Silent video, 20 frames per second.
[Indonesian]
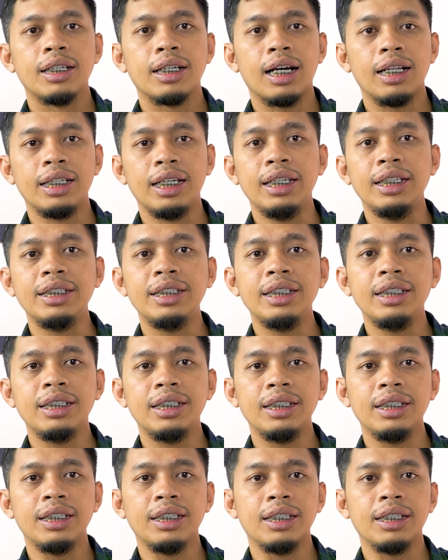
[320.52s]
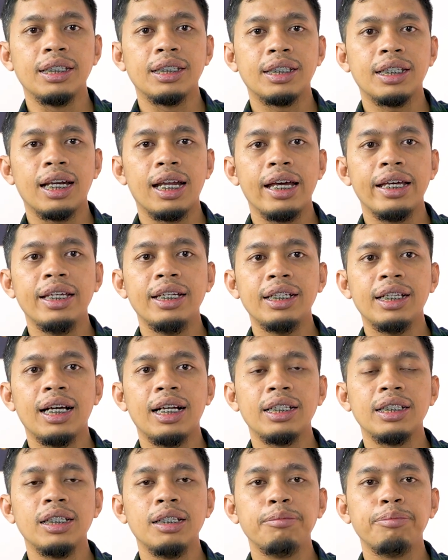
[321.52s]
Kalian isi di sini. Terakhir,
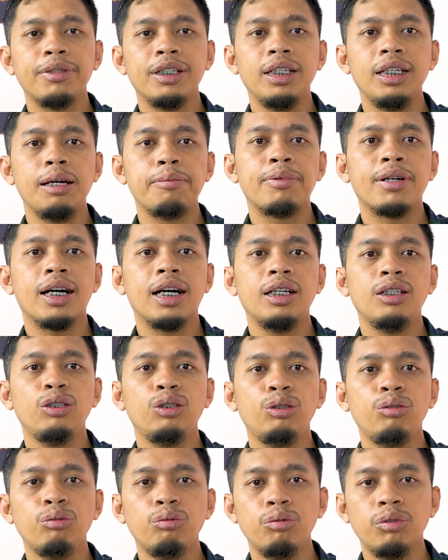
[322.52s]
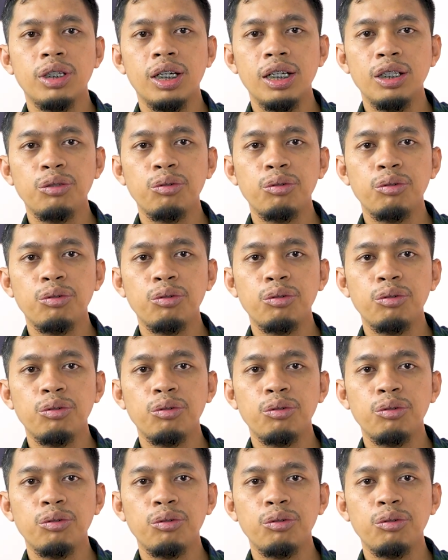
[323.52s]
kalian pilih apakah juga